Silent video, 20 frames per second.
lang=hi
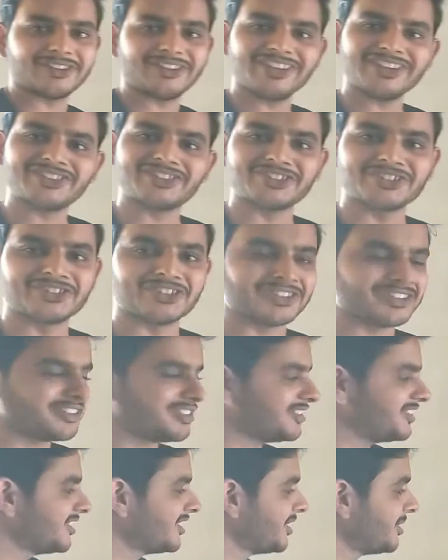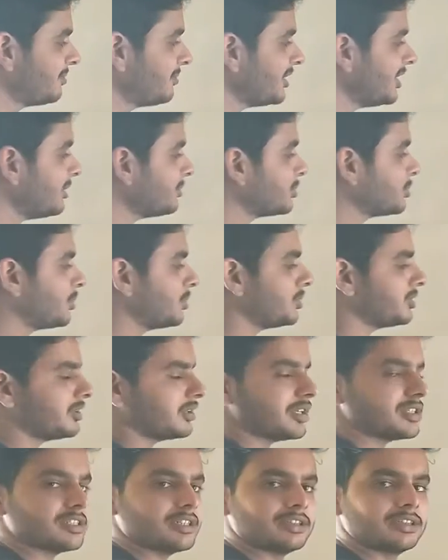ये चीज़ें हैं मतलब दोनों
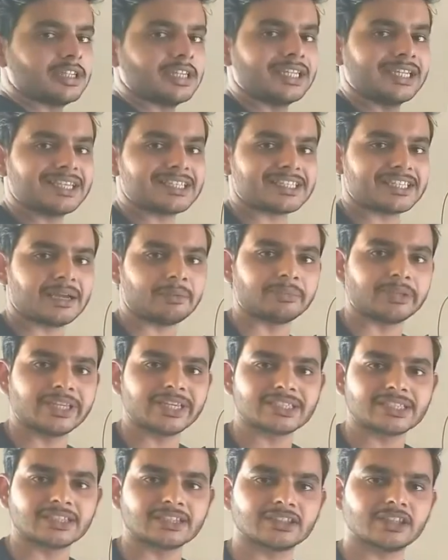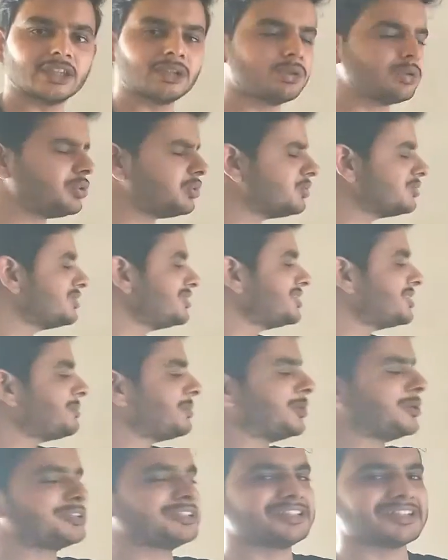तरह तरीके से आप देख सकते हैं दोनों चीज़ें
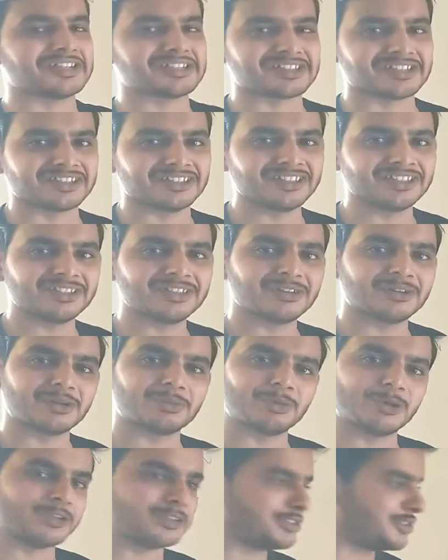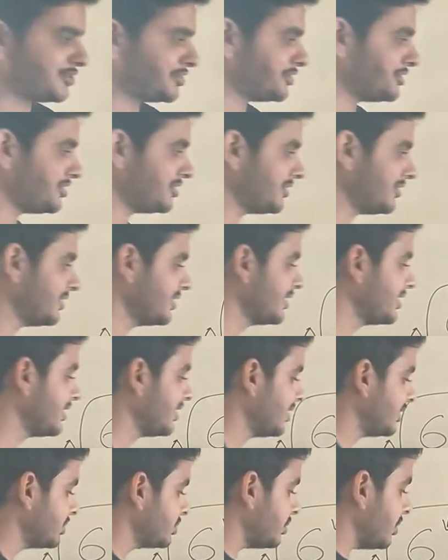बहुत ही आसान हैं और बहुत ही अच्छी हैं
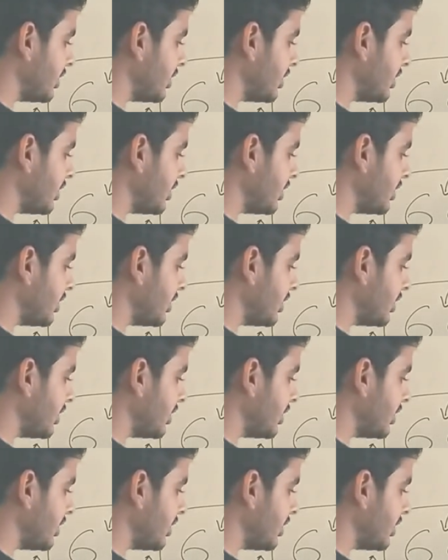तो